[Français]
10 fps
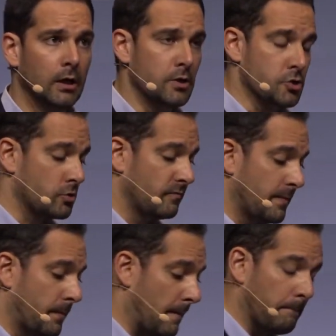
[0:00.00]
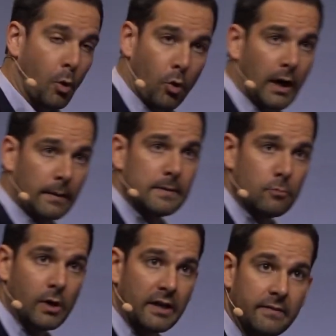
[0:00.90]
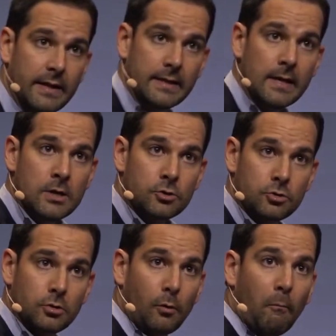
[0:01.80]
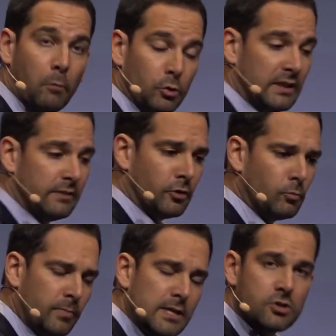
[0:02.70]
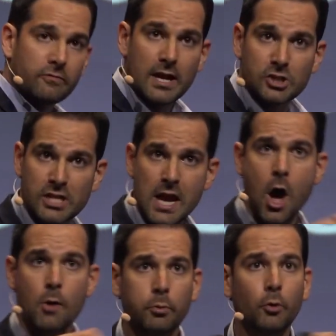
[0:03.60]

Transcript: Euh, je ne vais pas programmer mon réveil sur mon téléphone mobile, je vais acheter un